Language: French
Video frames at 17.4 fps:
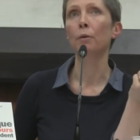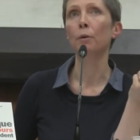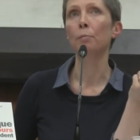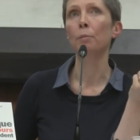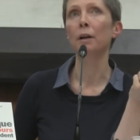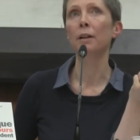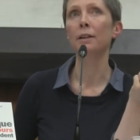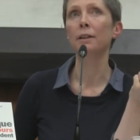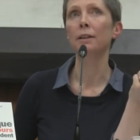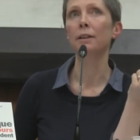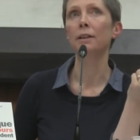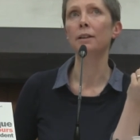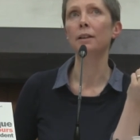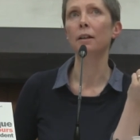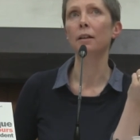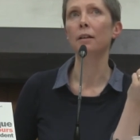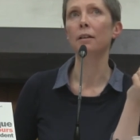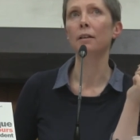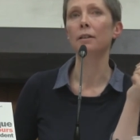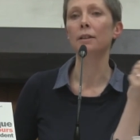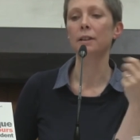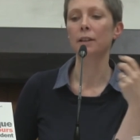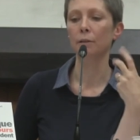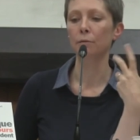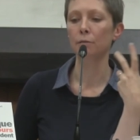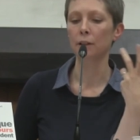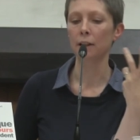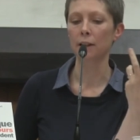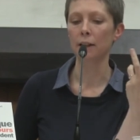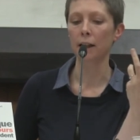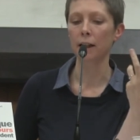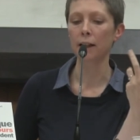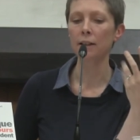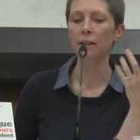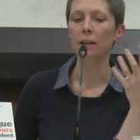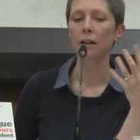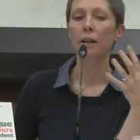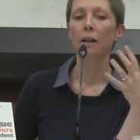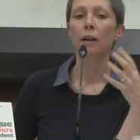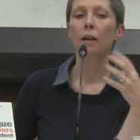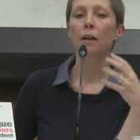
reparler si ça, si ça vous intéresse.